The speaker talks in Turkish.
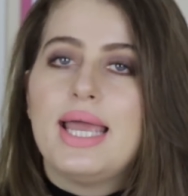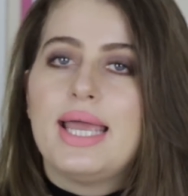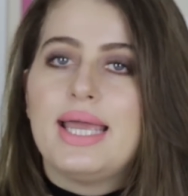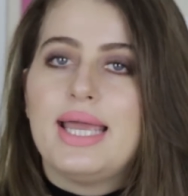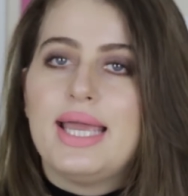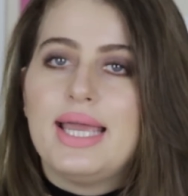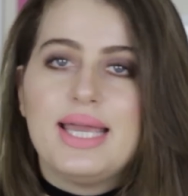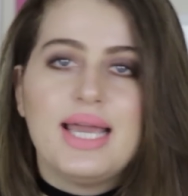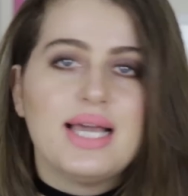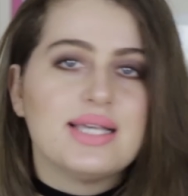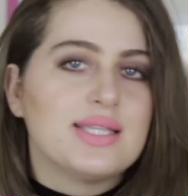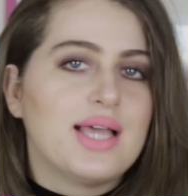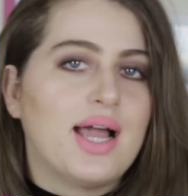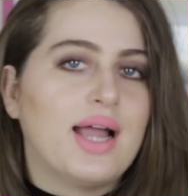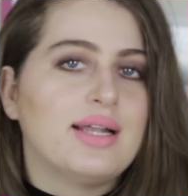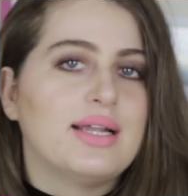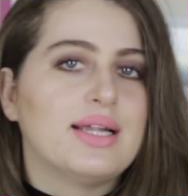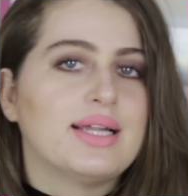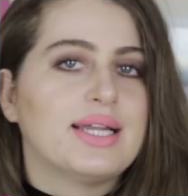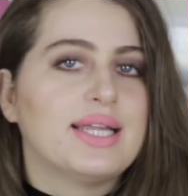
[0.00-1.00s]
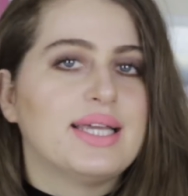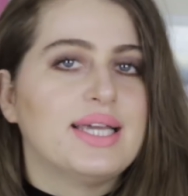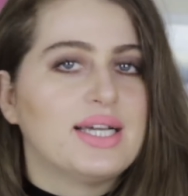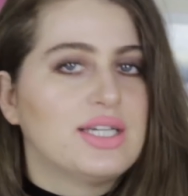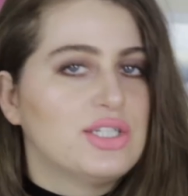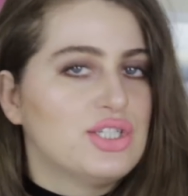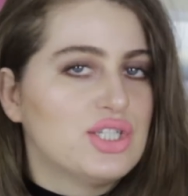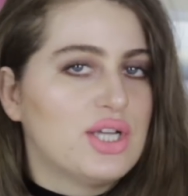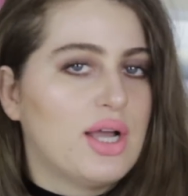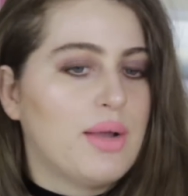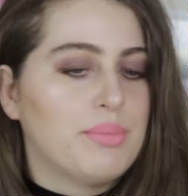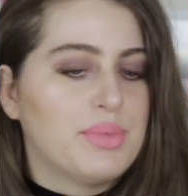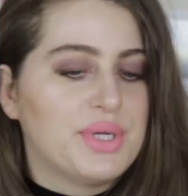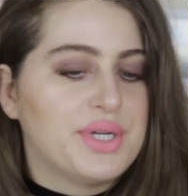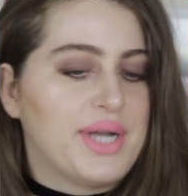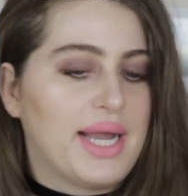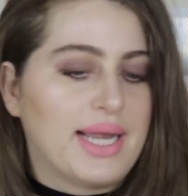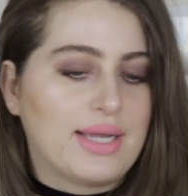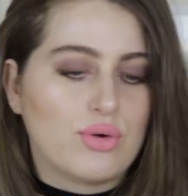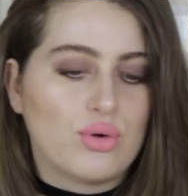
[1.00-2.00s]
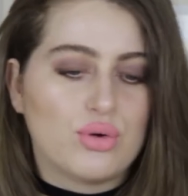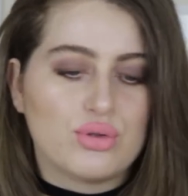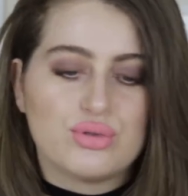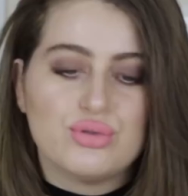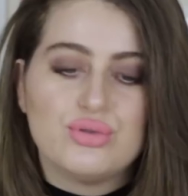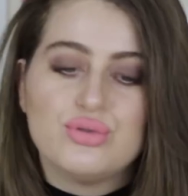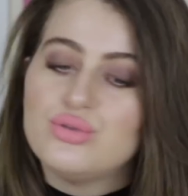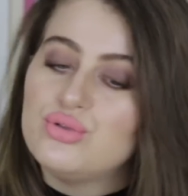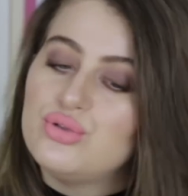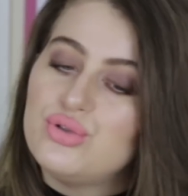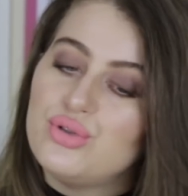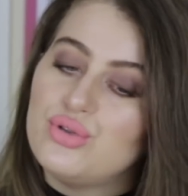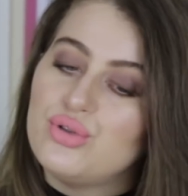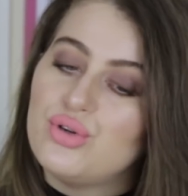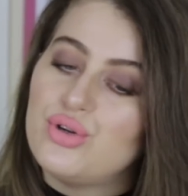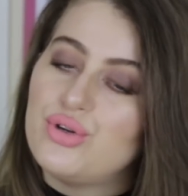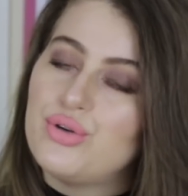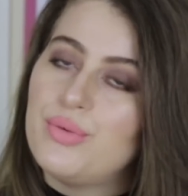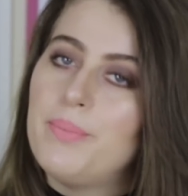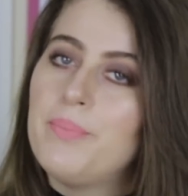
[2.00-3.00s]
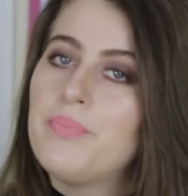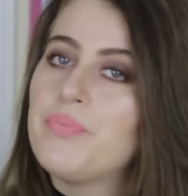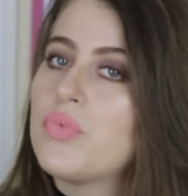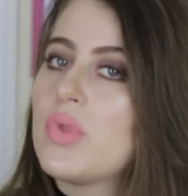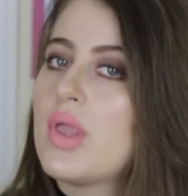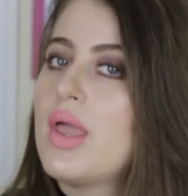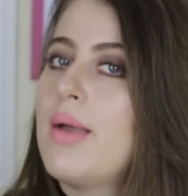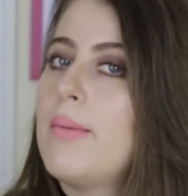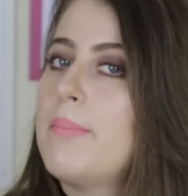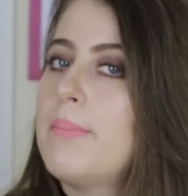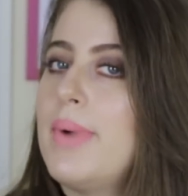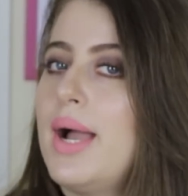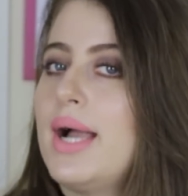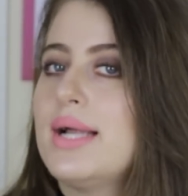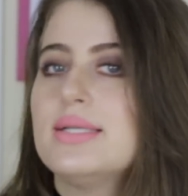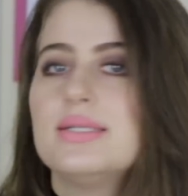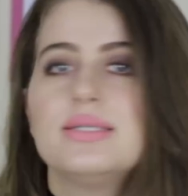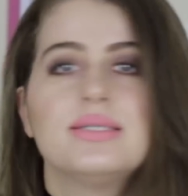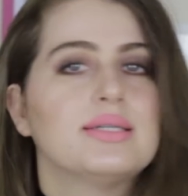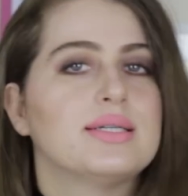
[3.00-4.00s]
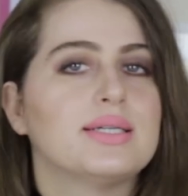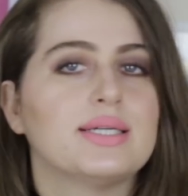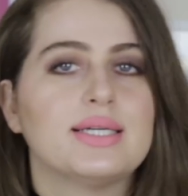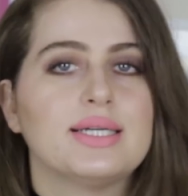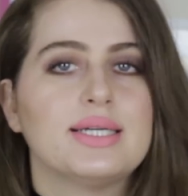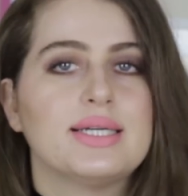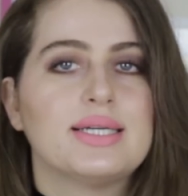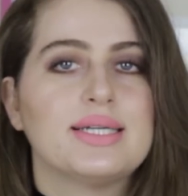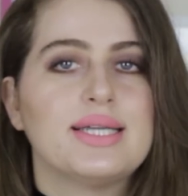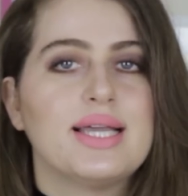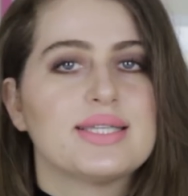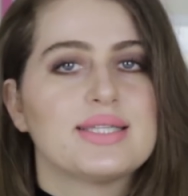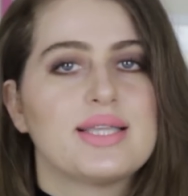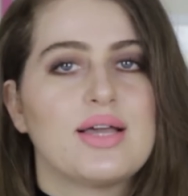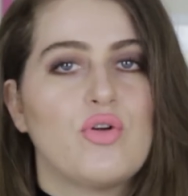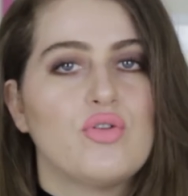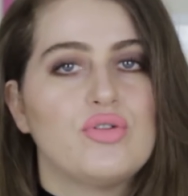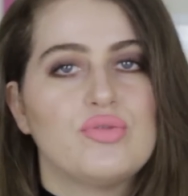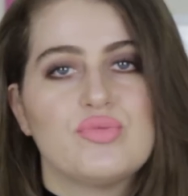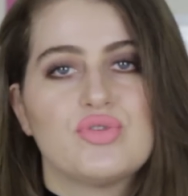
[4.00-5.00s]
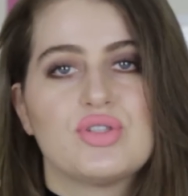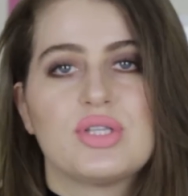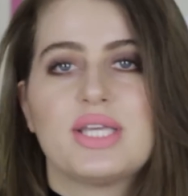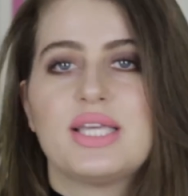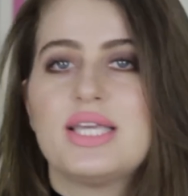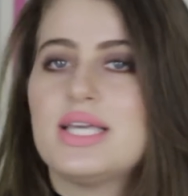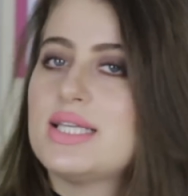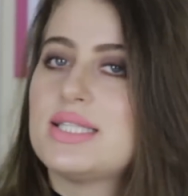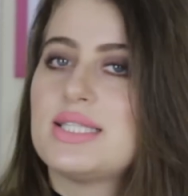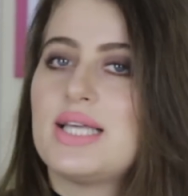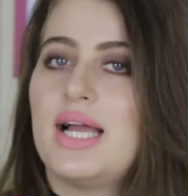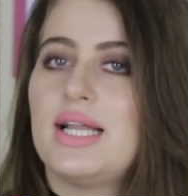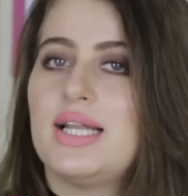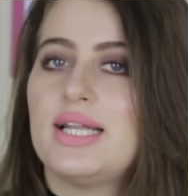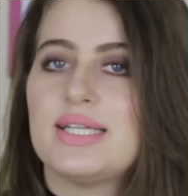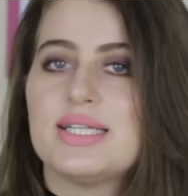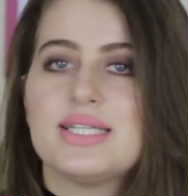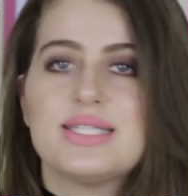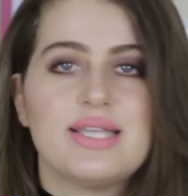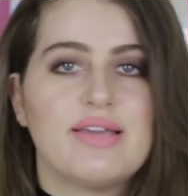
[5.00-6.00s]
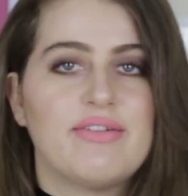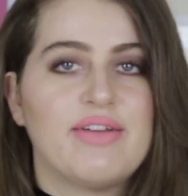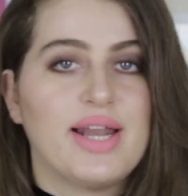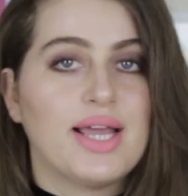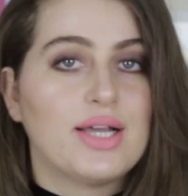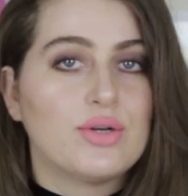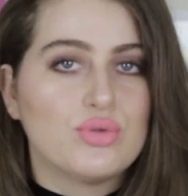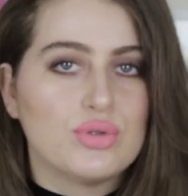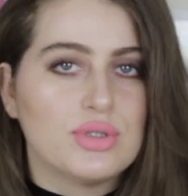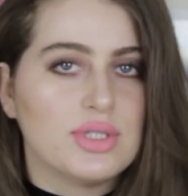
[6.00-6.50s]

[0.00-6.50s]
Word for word: E, yaz aylarına yakışan bir renk olduğunu düşünüyorum. Ben e, yaz, önümüzdeki yaz aylarında severek